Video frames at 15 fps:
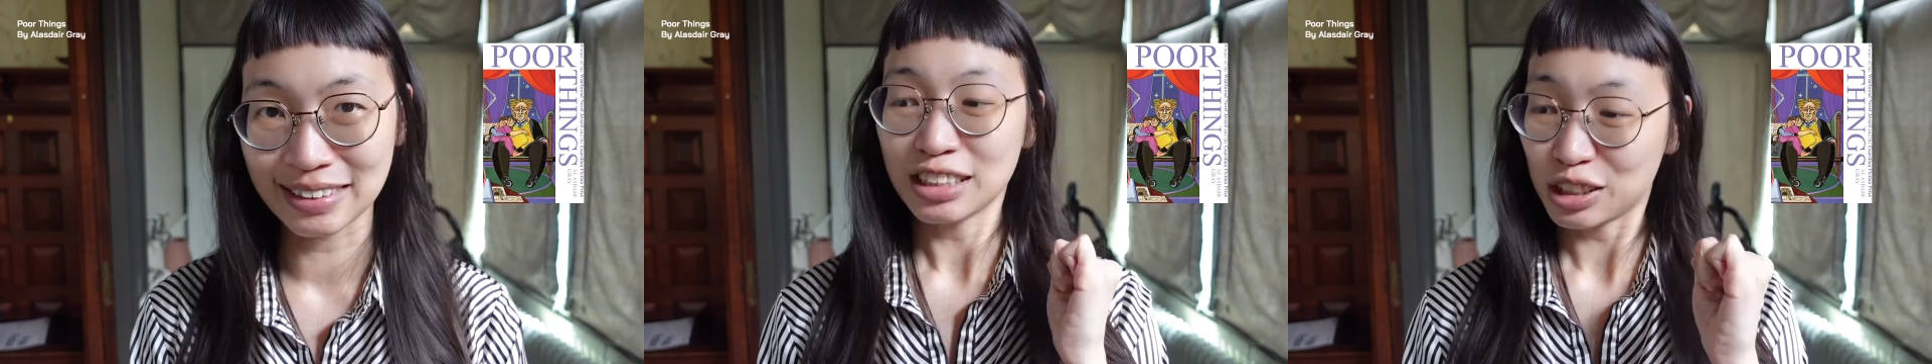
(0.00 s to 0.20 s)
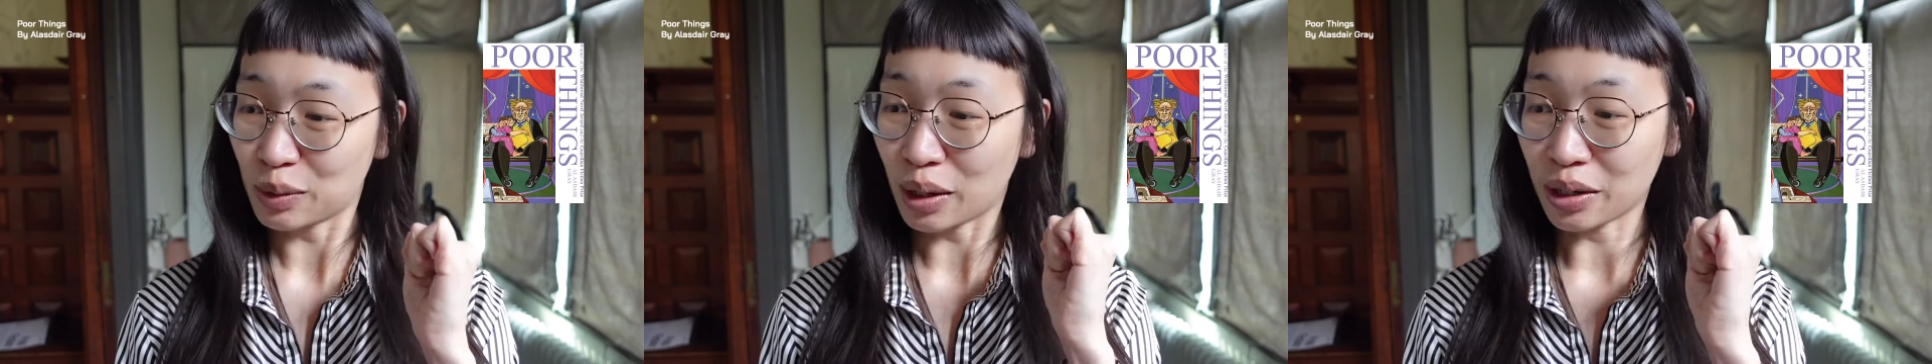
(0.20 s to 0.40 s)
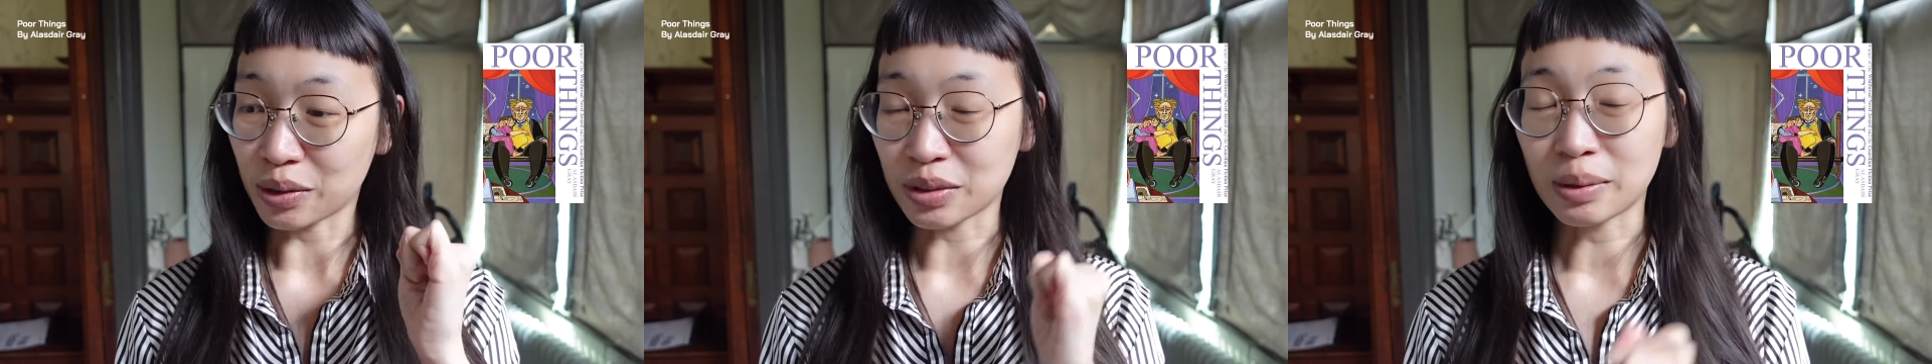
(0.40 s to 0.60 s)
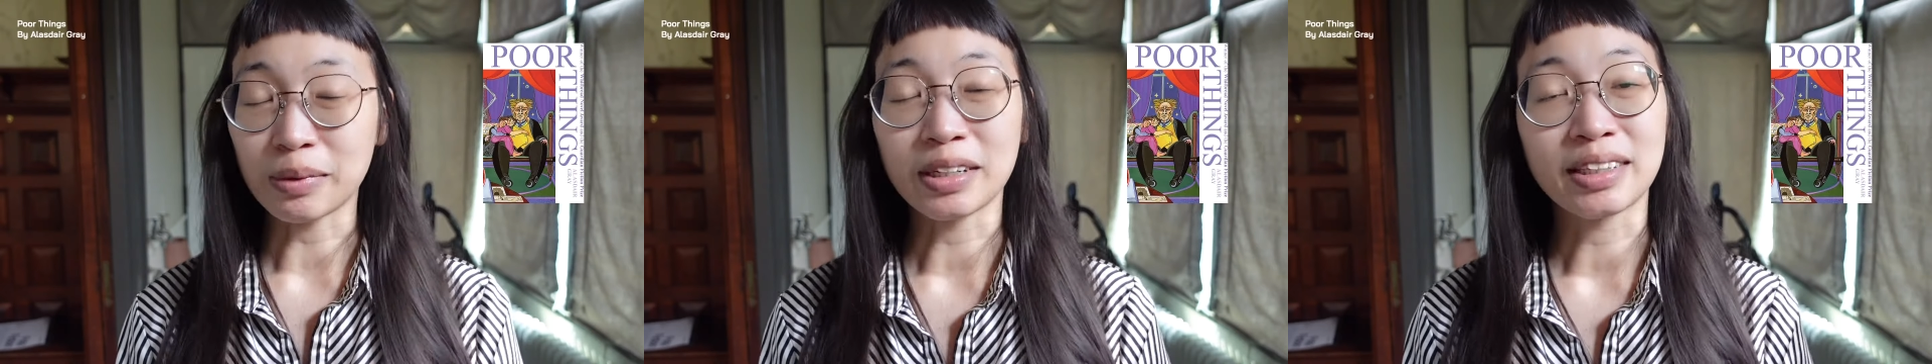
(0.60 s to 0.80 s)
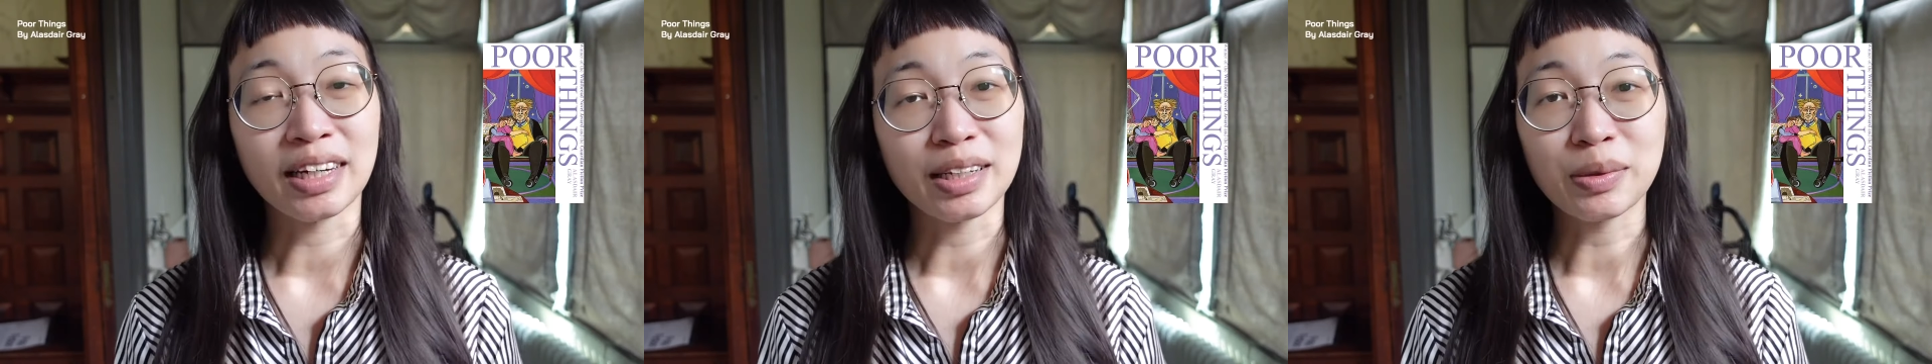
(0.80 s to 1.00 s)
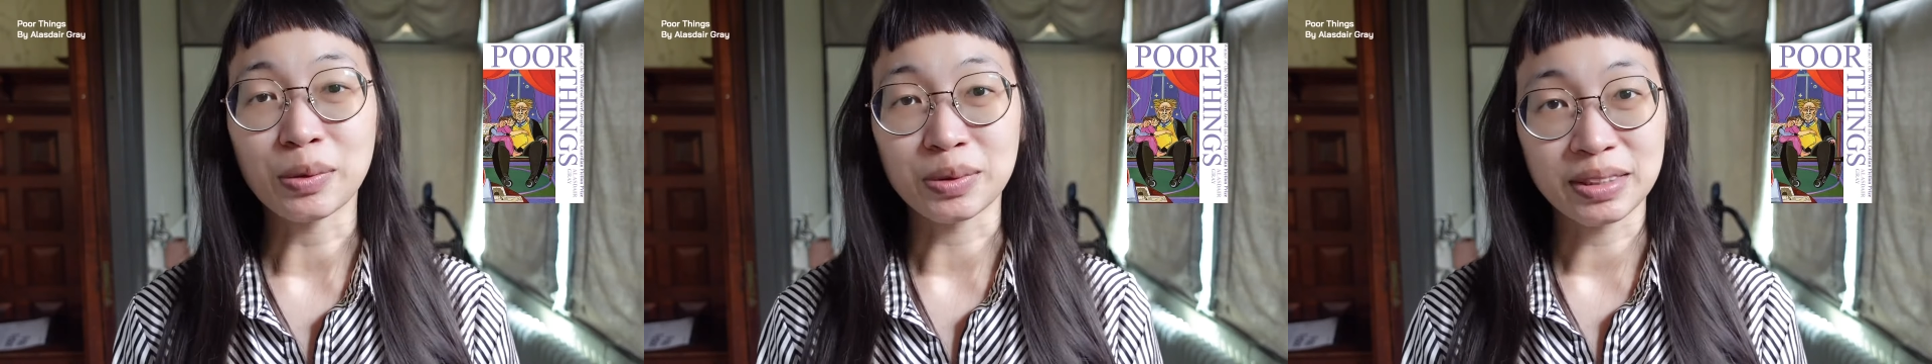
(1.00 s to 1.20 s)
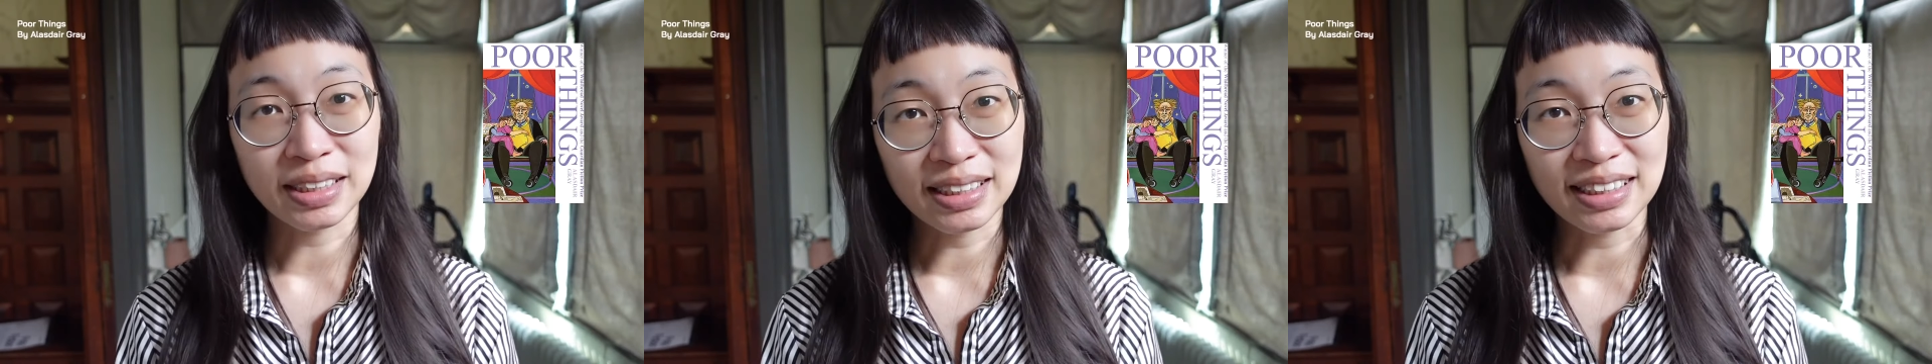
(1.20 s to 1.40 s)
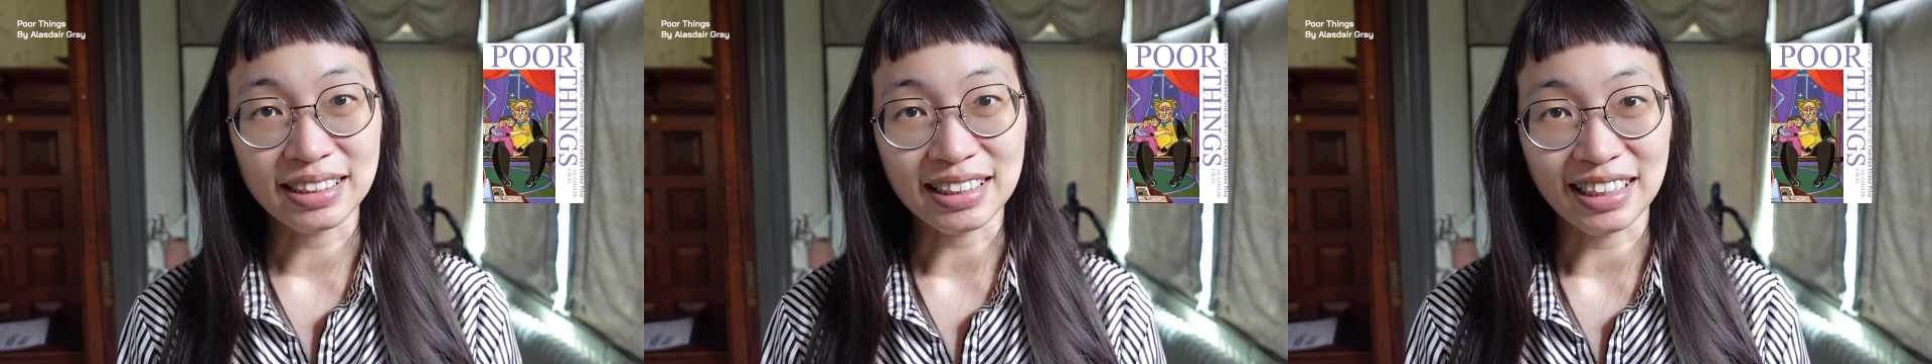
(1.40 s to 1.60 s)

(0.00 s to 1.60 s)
希望有那么一天，因为我真的很